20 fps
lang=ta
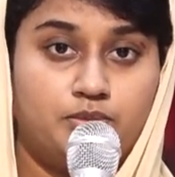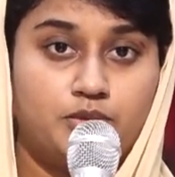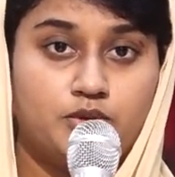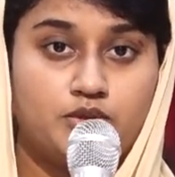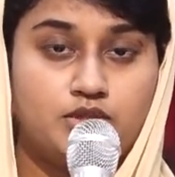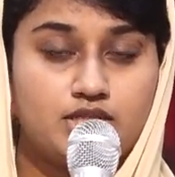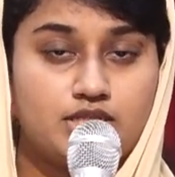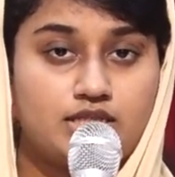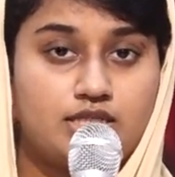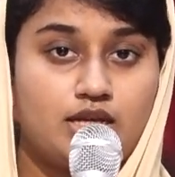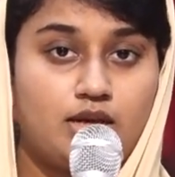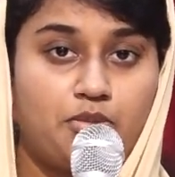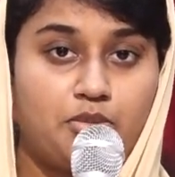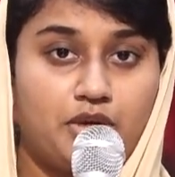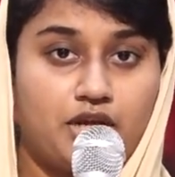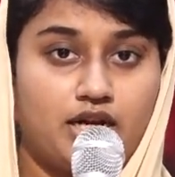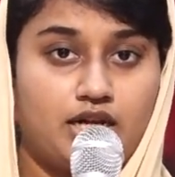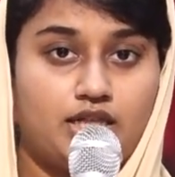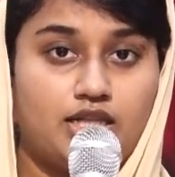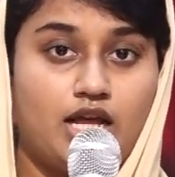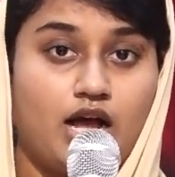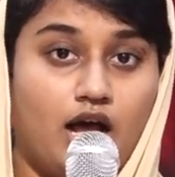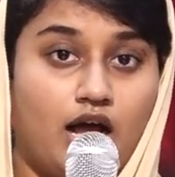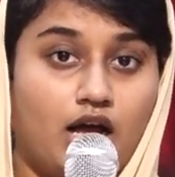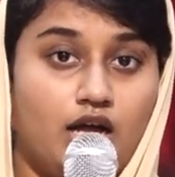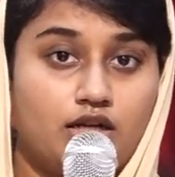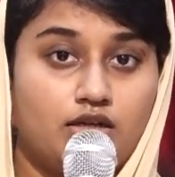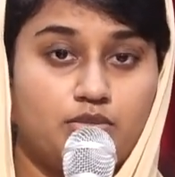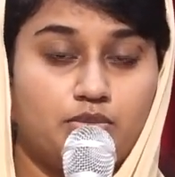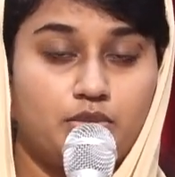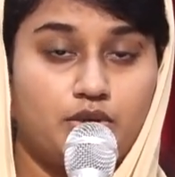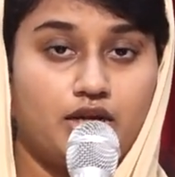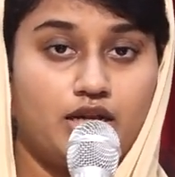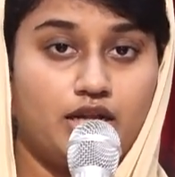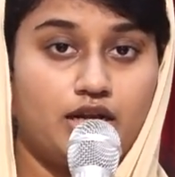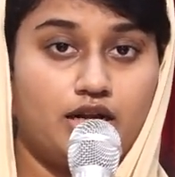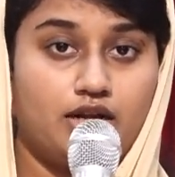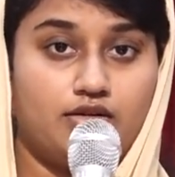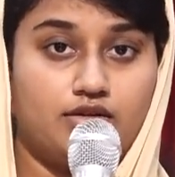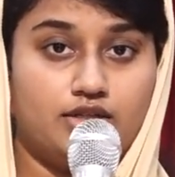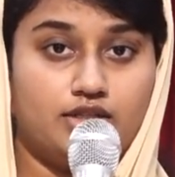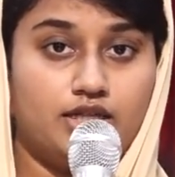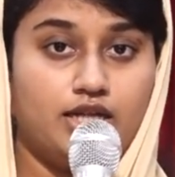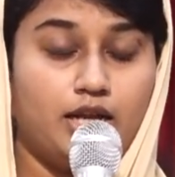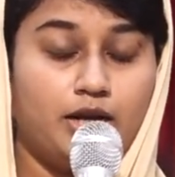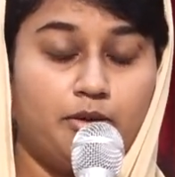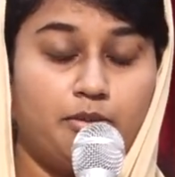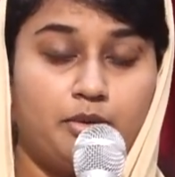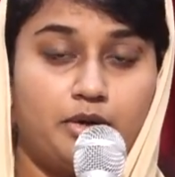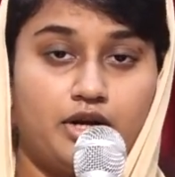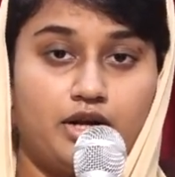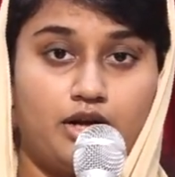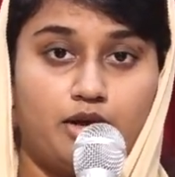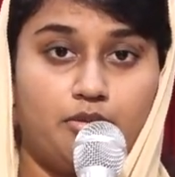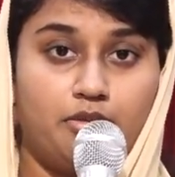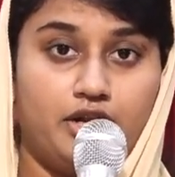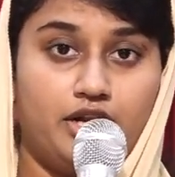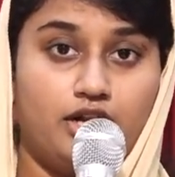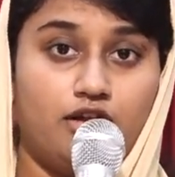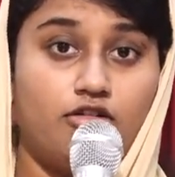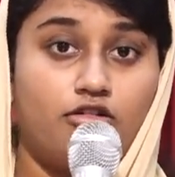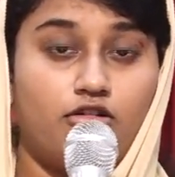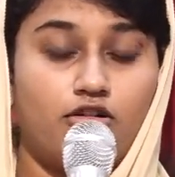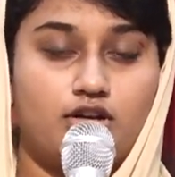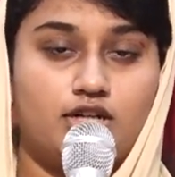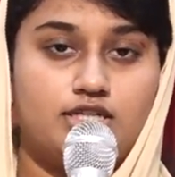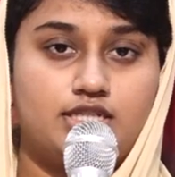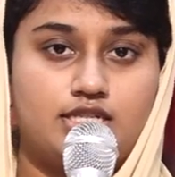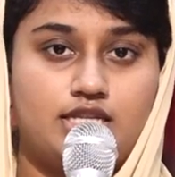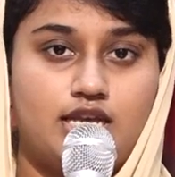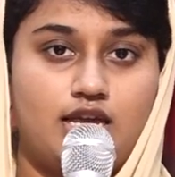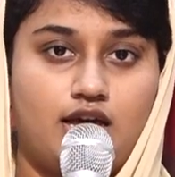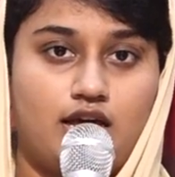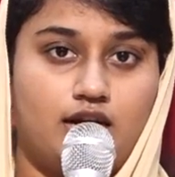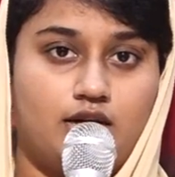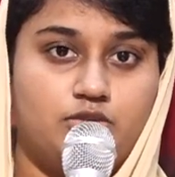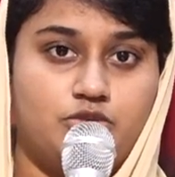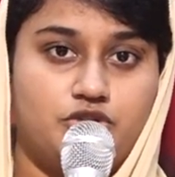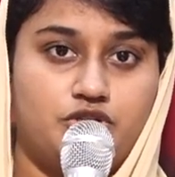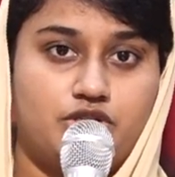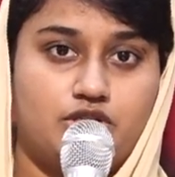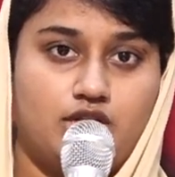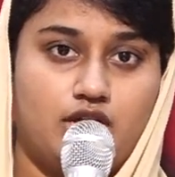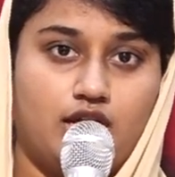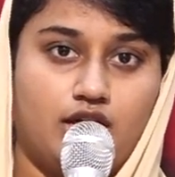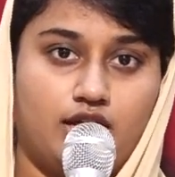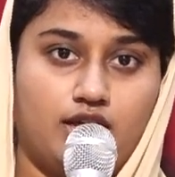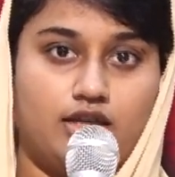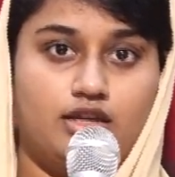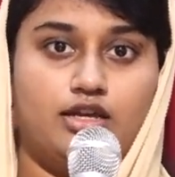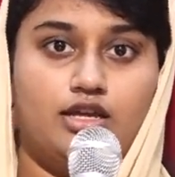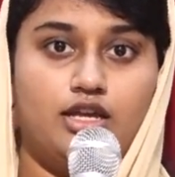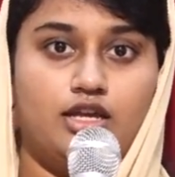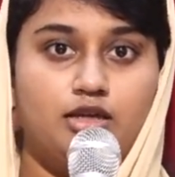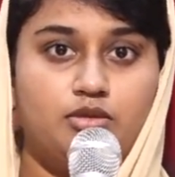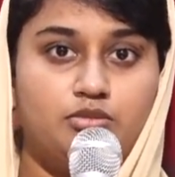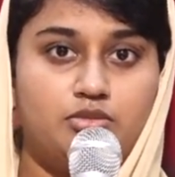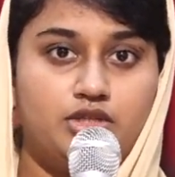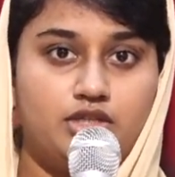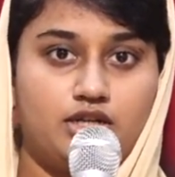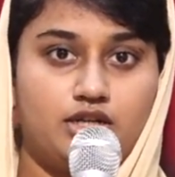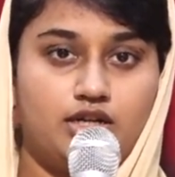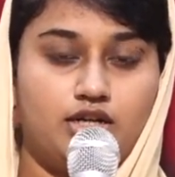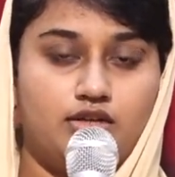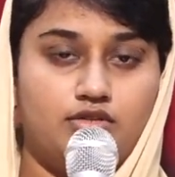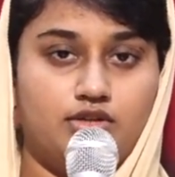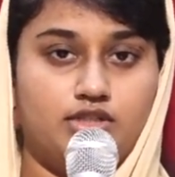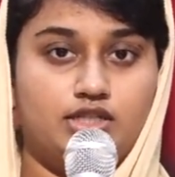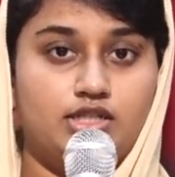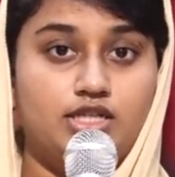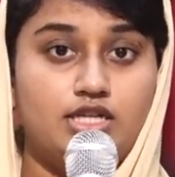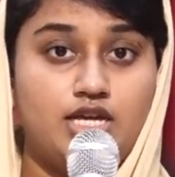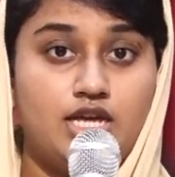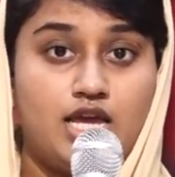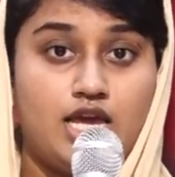புதுசாக பிறந்த ஆண் பிள்ளைகளை வந்து என்ன பண்ணாங்க அப்படின்னா கொலை செய்ய ஆரம்பிச்சிட்டாங்க எகிப்தியர்கள் வந்து